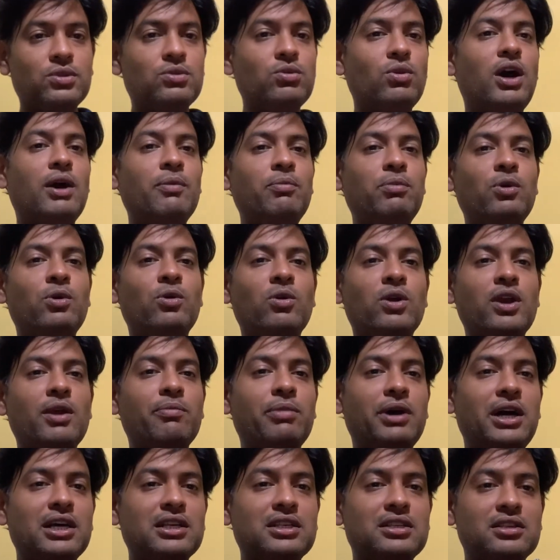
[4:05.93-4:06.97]
तो आप लोगों के
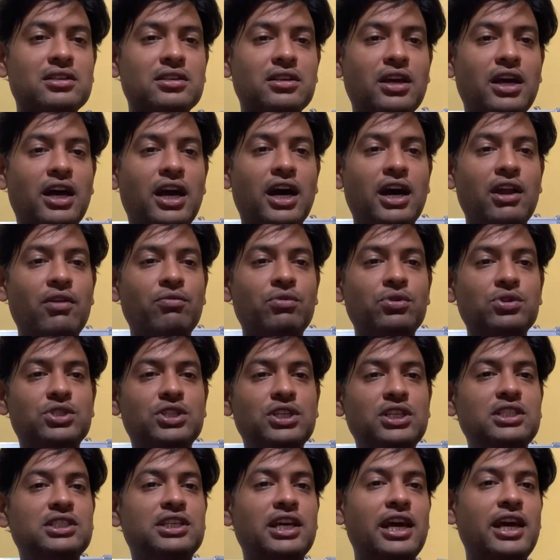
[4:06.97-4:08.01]
पास हर वो
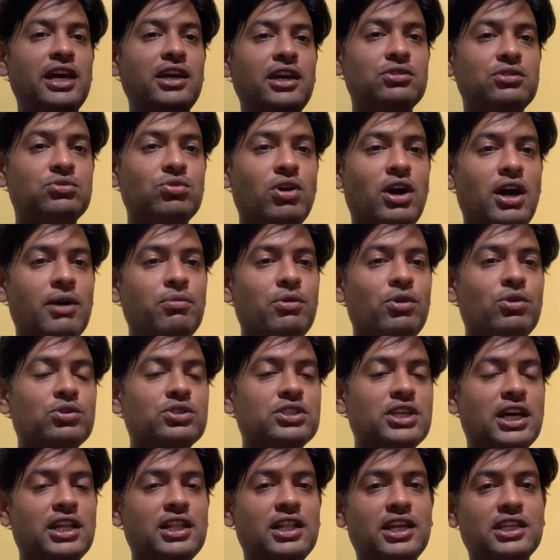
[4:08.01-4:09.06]
चीज है जो आप लोग
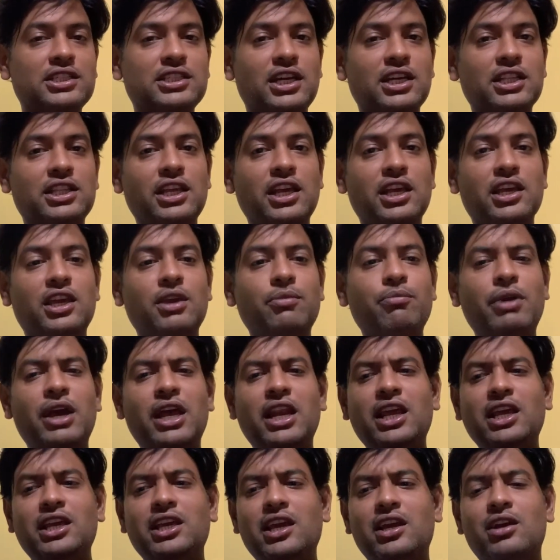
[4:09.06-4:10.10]
जानना चाहते हैं कि
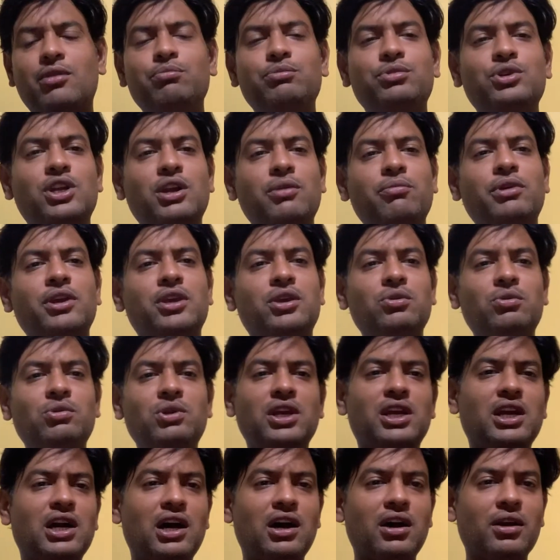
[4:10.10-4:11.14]
मैंने ये कंप्यूटर में क्यों
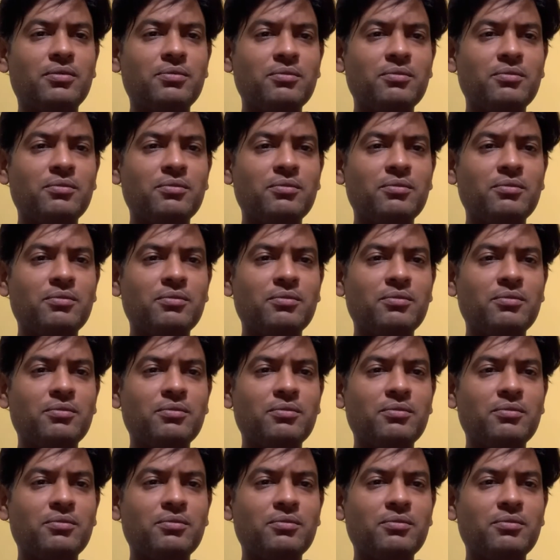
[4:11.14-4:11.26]
लिखा